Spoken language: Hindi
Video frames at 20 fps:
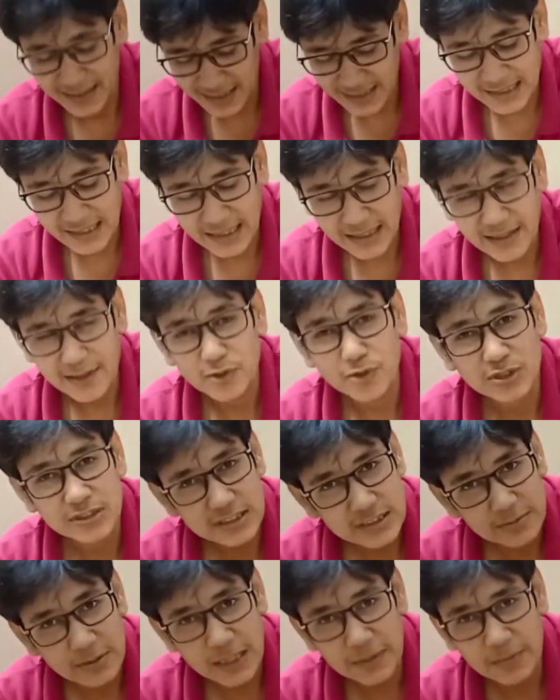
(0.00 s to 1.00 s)
ठीक है तो
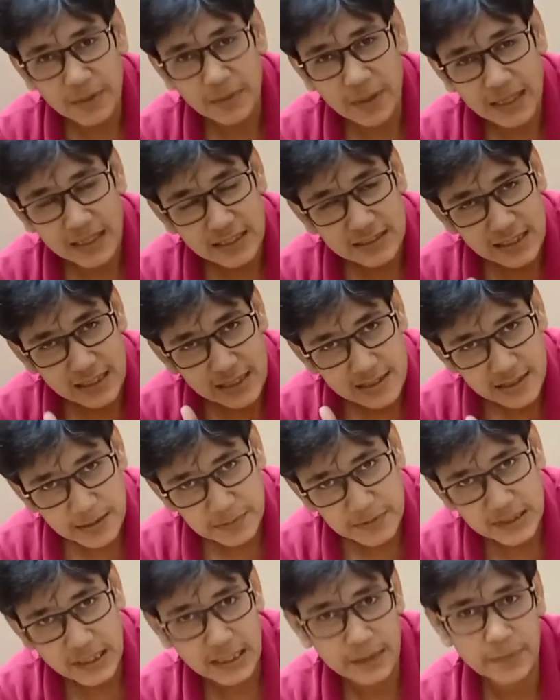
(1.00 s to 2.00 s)
इसी बात पे भाई का चैनल
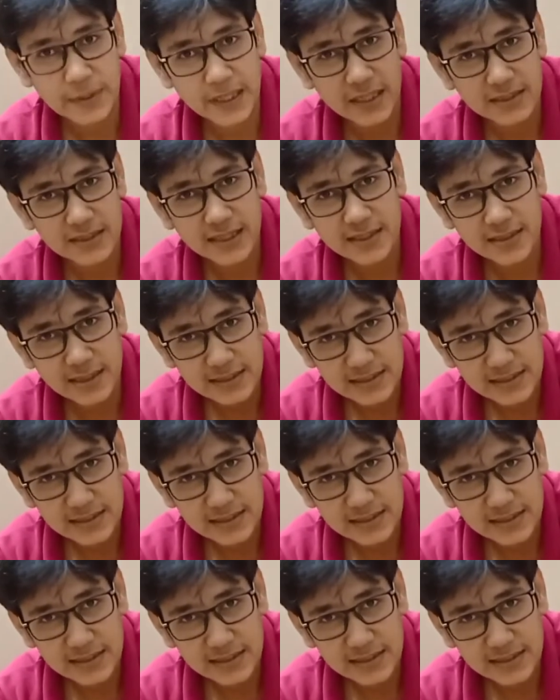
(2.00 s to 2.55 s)
सब्सक्राइब किया जाए